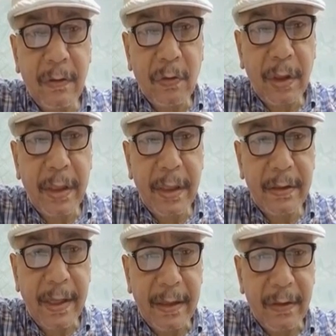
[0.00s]
صوتك للي
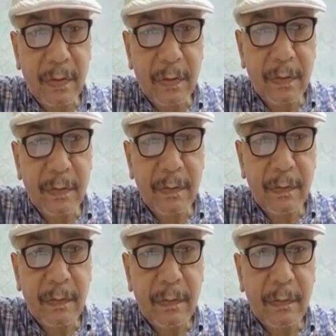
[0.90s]
انت عايزه
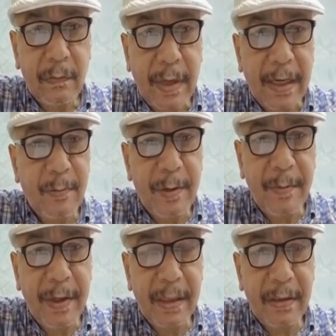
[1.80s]
محدش
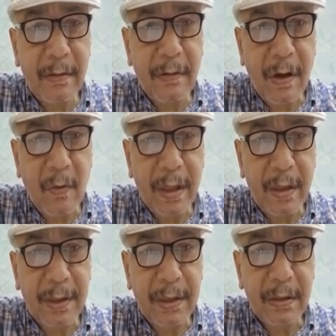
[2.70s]
بيجبرك تصوت
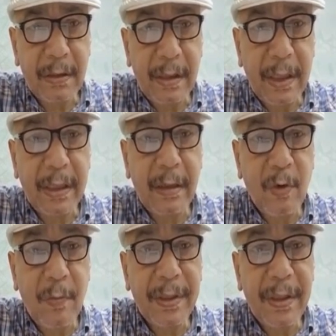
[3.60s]
لمين لكن
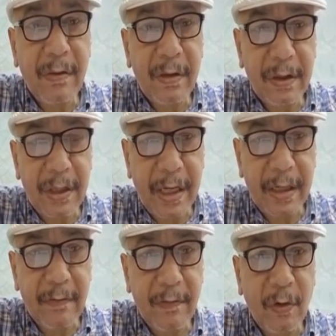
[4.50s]
المهم تنزل
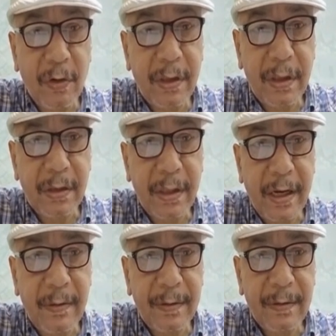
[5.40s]
تشارك في العرس
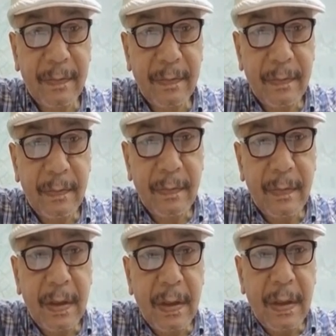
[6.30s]
الانتخابي
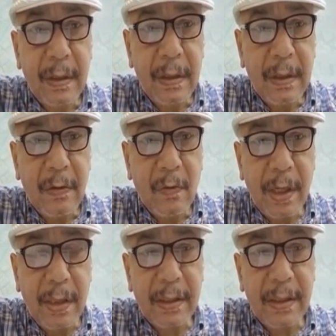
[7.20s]

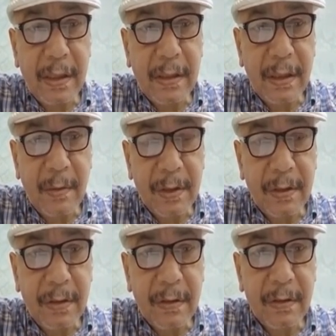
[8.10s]
ولادك سندك يا
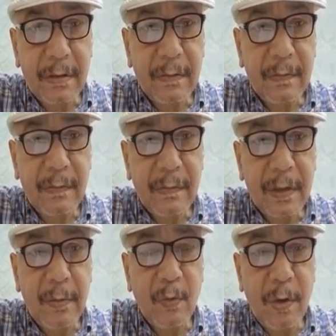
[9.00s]
مصر
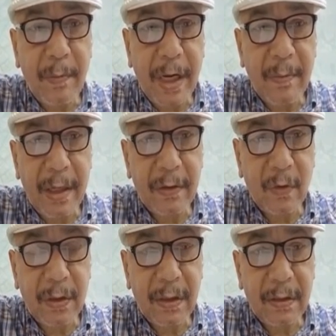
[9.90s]
المهم حماية
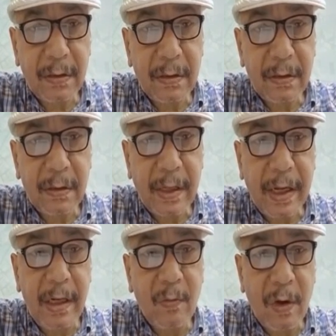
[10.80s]
وطن
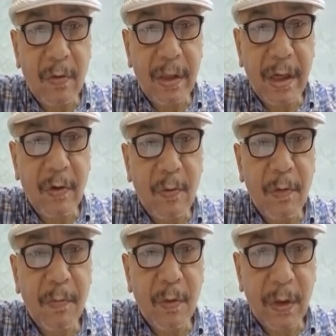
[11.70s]
علموا أولادكم
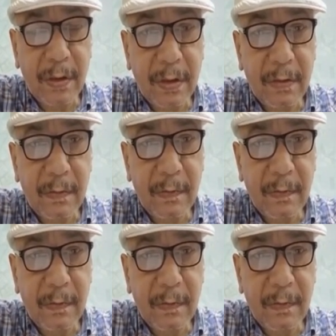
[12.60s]
حب الوطن